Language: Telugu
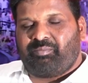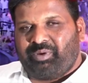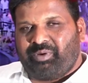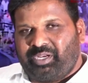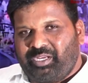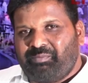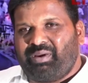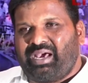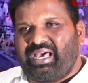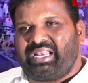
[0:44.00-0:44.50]

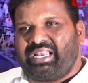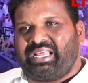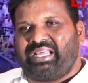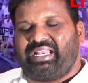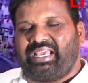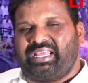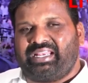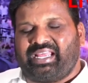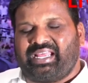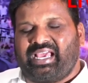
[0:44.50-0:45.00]
మిడ్
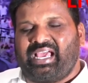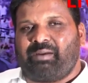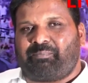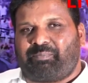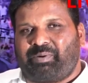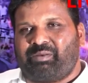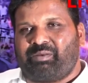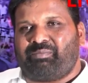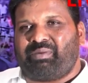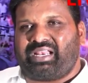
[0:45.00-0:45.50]
మారేనైనా
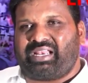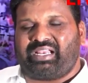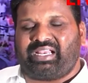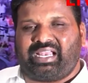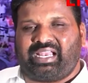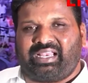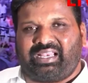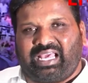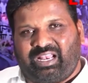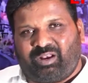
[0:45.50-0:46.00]
అప్పర్
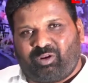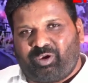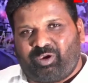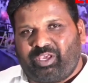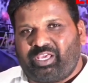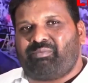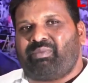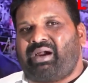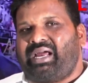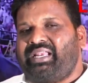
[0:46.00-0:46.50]
మారేనైనా
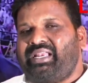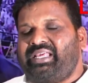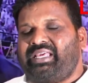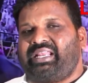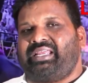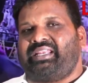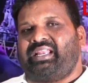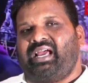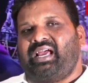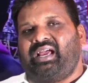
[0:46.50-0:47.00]
లోయర్ మానేర్
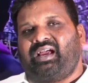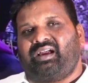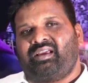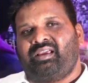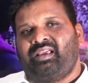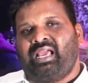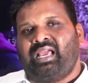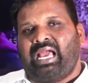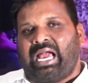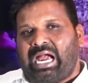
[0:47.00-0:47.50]
అయినా
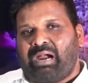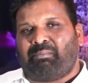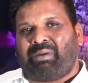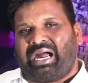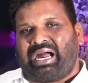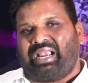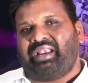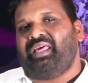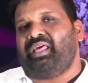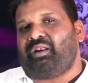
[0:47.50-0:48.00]
ఆ
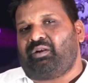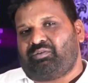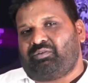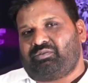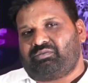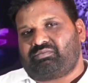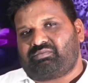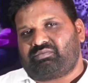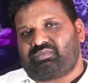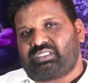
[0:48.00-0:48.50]
మానేరులు
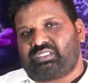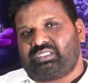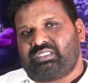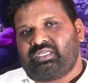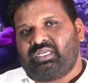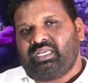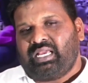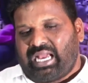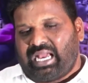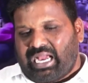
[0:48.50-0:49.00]

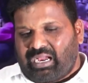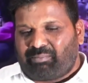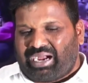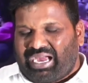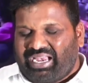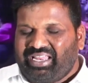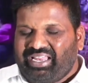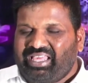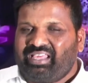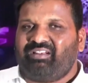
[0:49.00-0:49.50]
ఆ
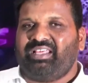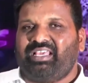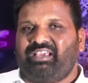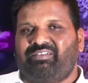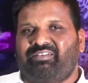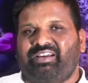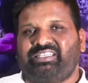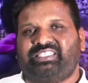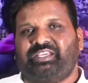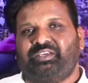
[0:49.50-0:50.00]
మానేరులు
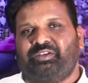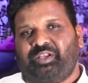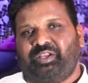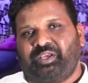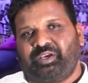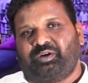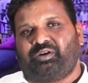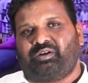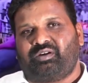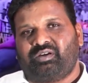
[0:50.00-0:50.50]
ఏవైతే
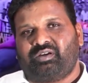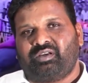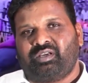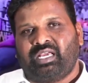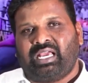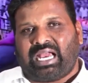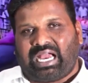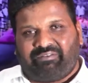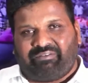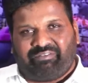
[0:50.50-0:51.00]
ఉన్నాయో
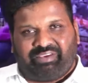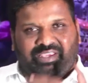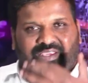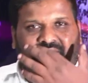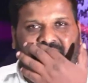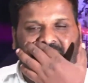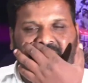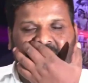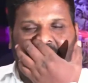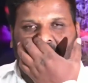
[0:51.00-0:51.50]
అవి
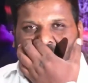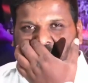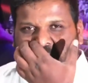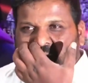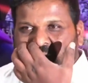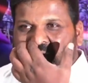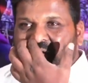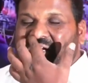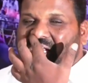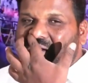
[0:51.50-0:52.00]

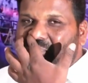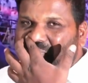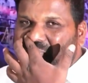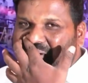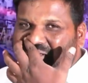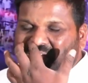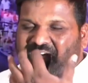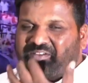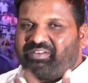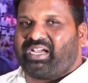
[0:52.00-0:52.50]
మీరు
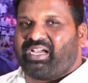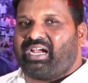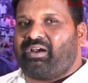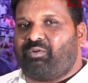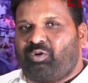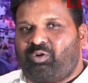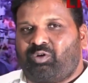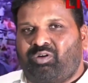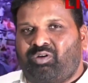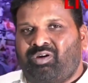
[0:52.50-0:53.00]
కనిపెట్టినవి
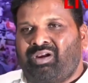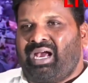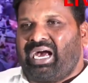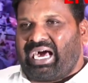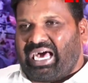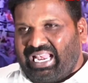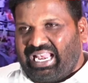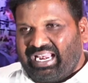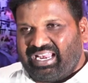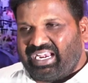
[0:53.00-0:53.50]
కావు
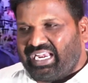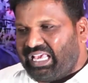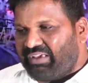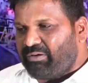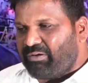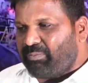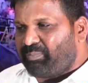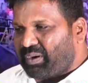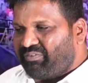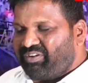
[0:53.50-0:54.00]
ఆల్రెడీ
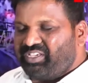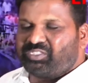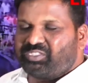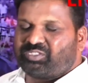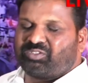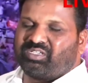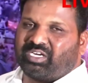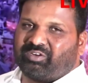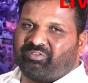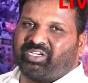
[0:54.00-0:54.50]
అవి
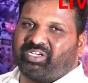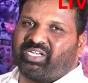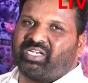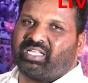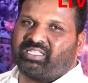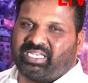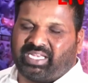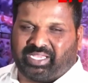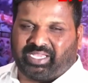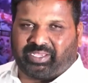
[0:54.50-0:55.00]
ప్రవహిస్తున్నటువంటి
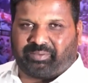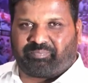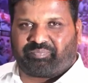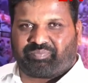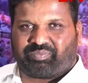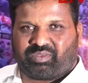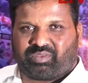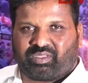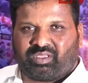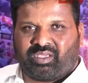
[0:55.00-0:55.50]
నదిలే
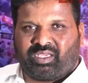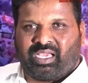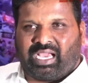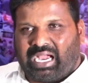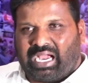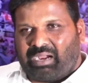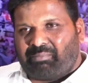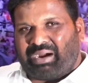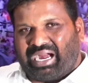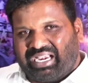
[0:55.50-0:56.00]

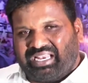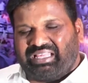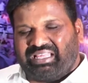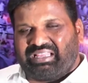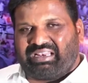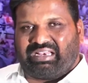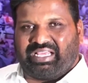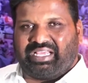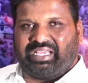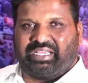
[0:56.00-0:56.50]
ఆ
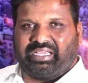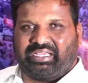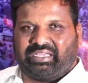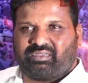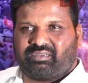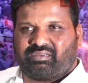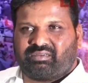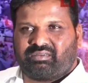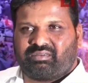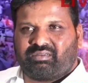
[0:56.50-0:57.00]
మానేరులే
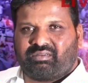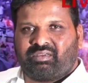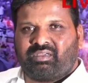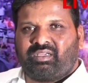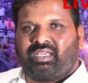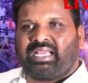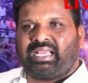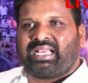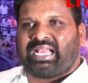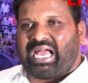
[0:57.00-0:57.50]

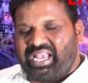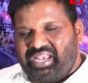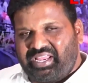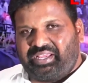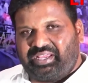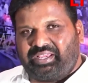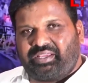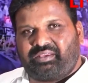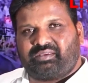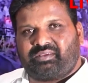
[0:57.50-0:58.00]
కానీ